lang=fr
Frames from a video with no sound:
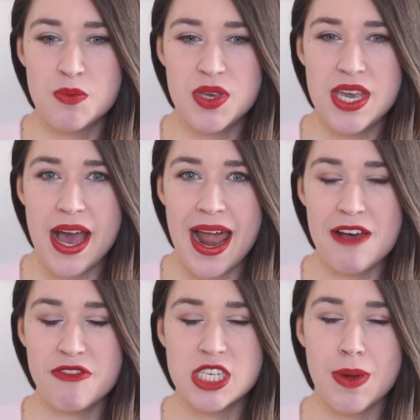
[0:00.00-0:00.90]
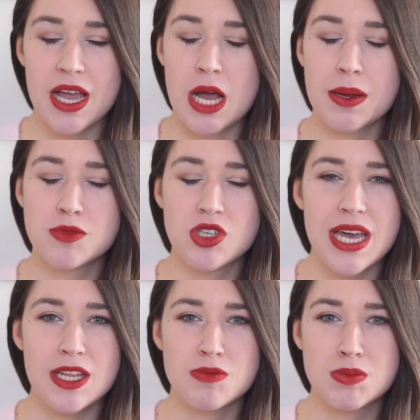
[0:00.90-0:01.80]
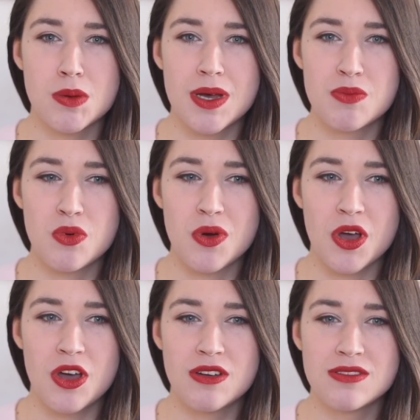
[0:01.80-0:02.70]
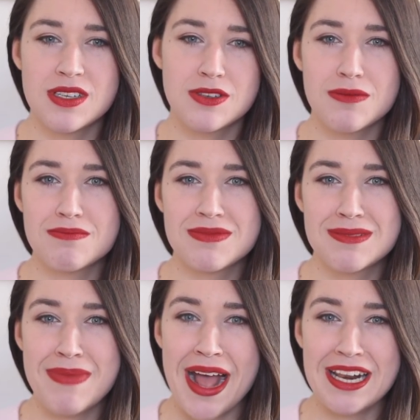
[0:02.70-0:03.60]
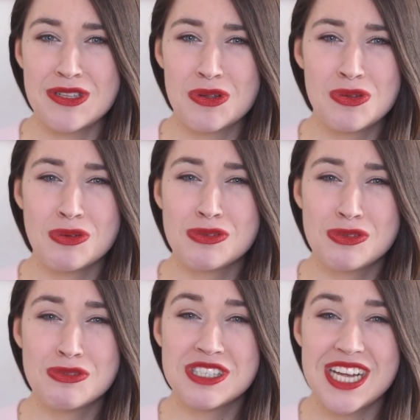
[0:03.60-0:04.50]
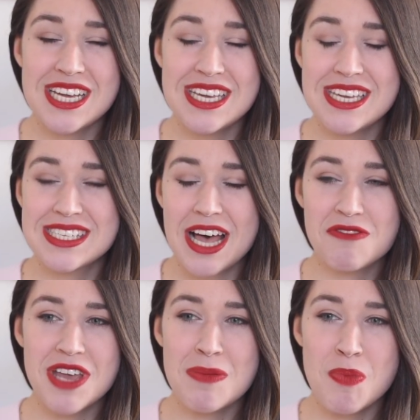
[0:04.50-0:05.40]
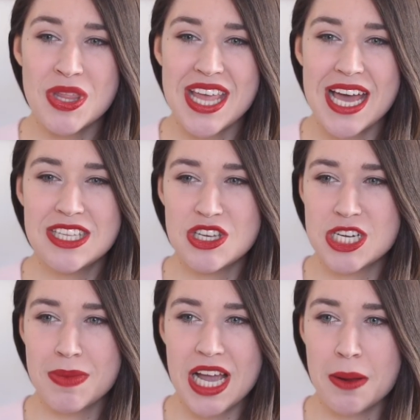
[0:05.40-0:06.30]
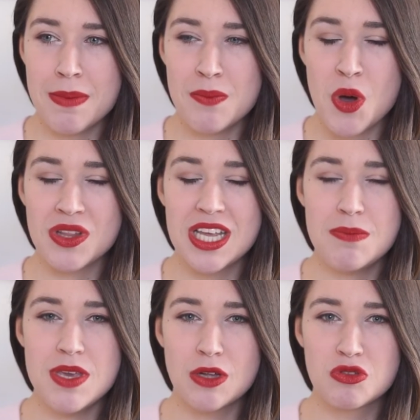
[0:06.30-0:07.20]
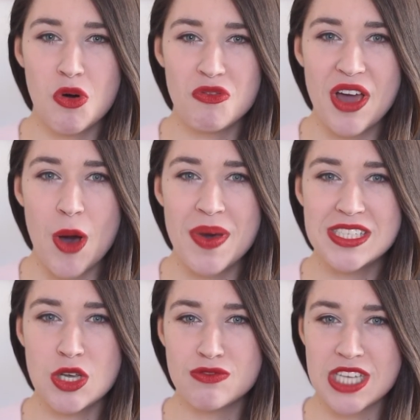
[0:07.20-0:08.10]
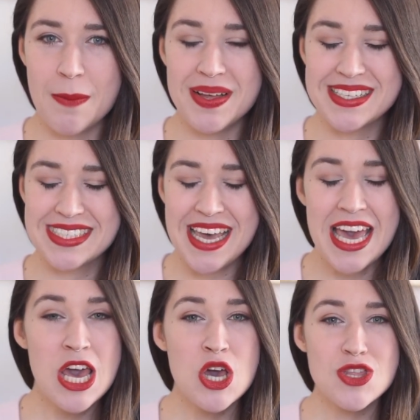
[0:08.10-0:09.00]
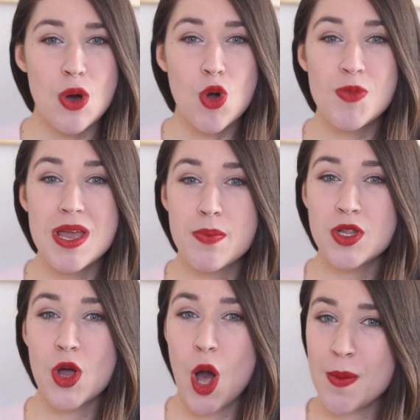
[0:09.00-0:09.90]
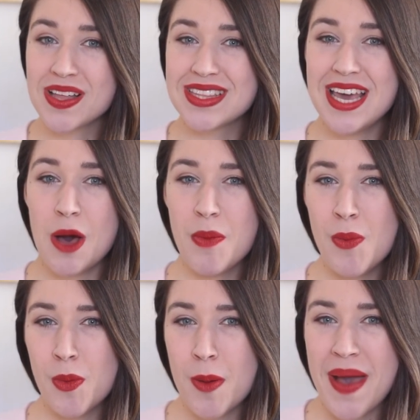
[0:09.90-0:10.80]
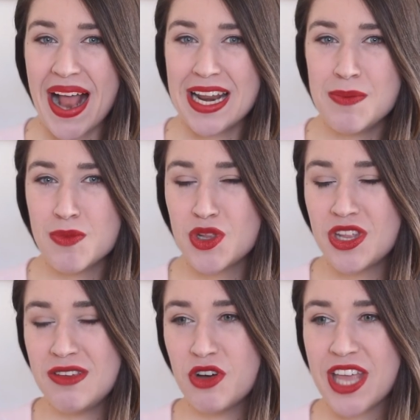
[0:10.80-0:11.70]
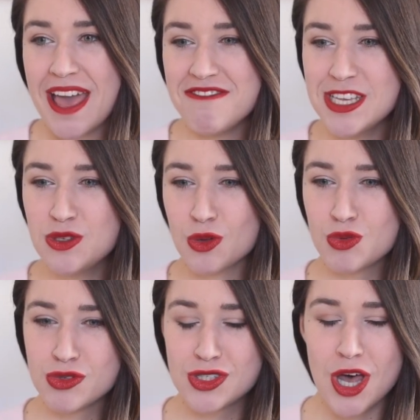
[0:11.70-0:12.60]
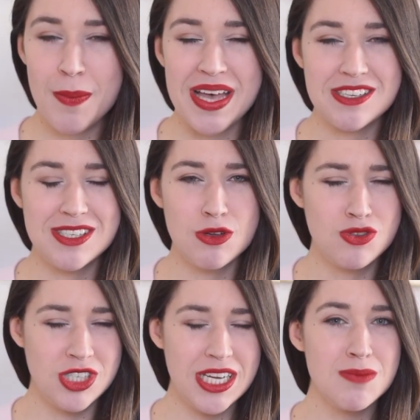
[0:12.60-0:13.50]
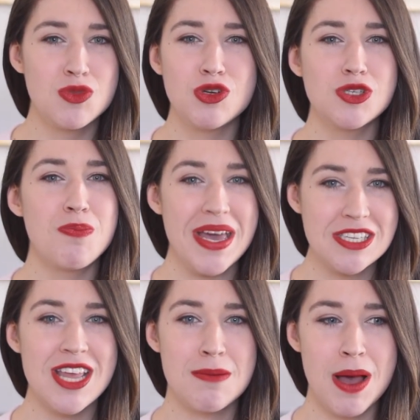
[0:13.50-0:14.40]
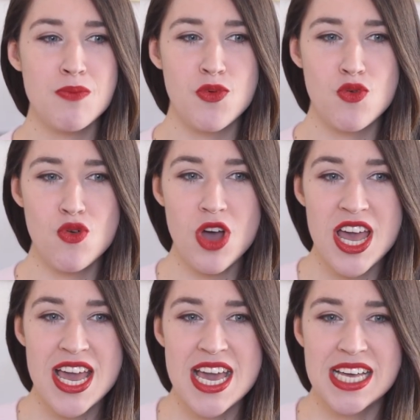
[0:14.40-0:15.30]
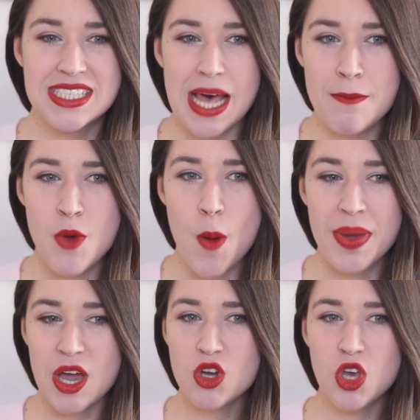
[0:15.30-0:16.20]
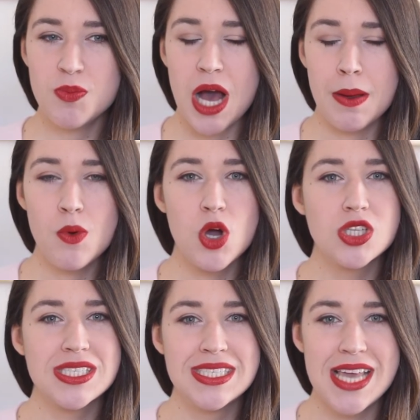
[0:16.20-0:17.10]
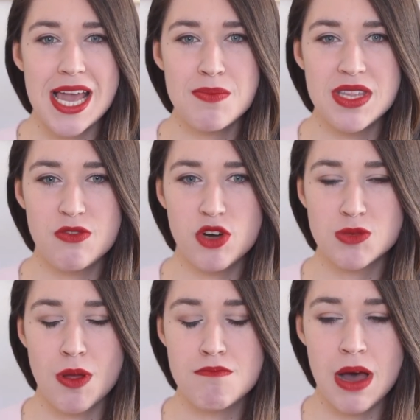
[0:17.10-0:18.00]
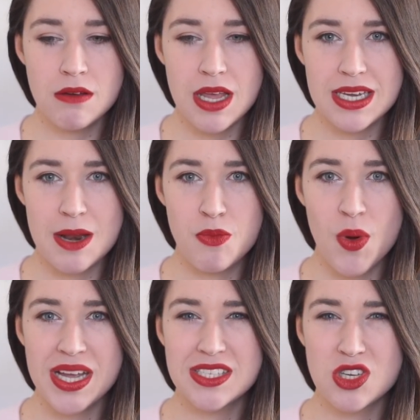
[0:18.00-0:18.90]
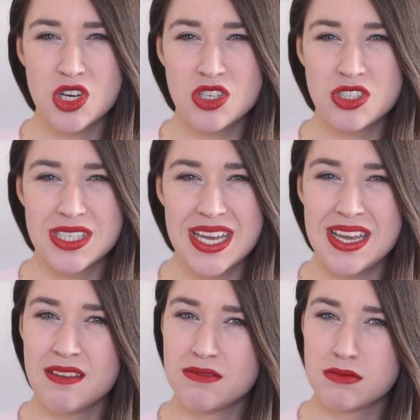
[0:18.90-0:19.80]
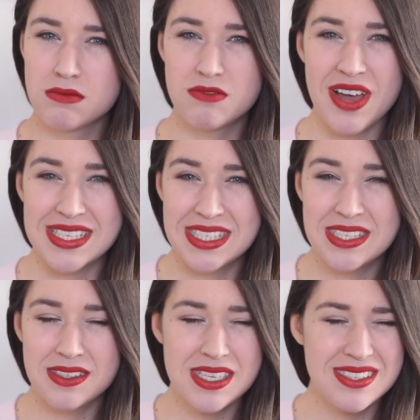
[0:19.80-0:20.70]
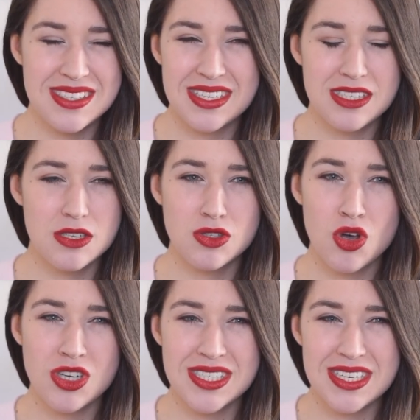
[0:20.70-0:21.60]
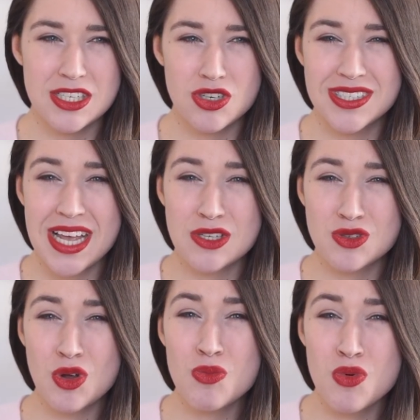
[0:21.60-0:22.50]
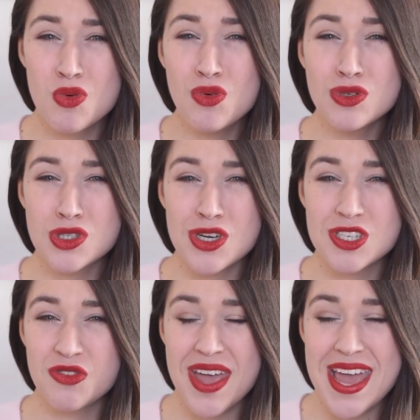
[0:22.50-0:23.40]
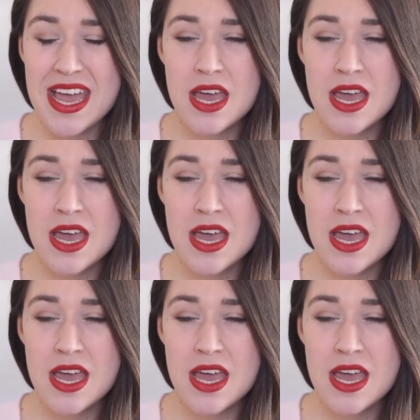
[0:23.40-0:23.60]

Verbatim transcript: Puis à la fin, j'aimerais quand même ça garder un petit moment pour, euh, c'est ça, parler d'autres sujets qui s'en viennent peut-être, que j'aimerais quand même aborder. Puis en tout cas, on verra bien ce que vous en pensez. Donc n'oubliez pas de commenter en bas pour me parler et me donner votre avis sur tout ça, parce que c'est un sujet qui me touche personnellement beaucoup. Ça me préoccupe quand même au quotidien. Puis des fois, je me demande à quel point est-ce que c'est facile. C'est ça, je, je, censure beaucoup ce que je fais.